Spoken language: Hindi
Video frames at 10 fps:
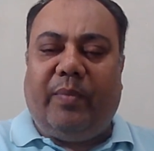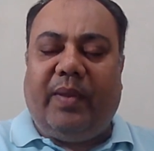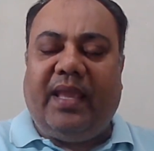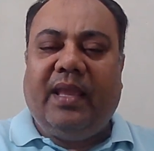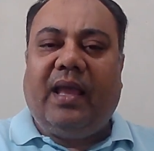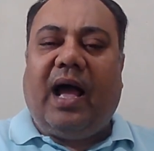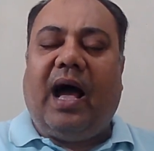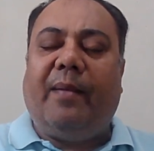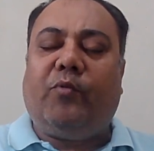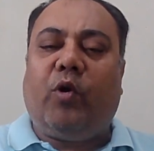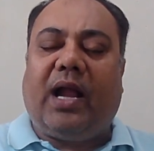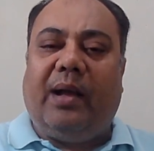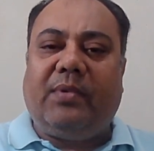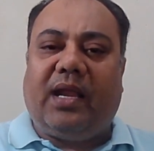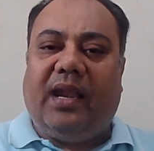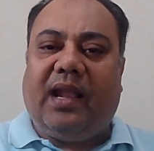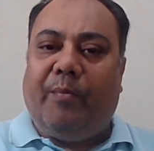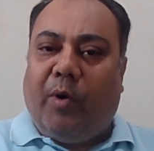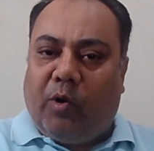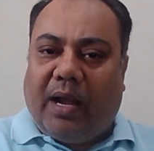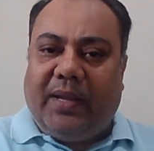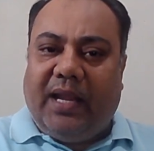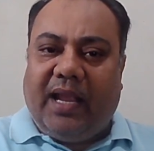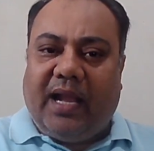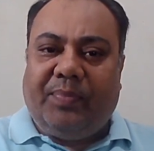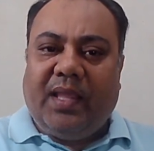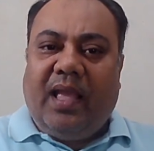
भी आपको काम करने का मौका मिलेगा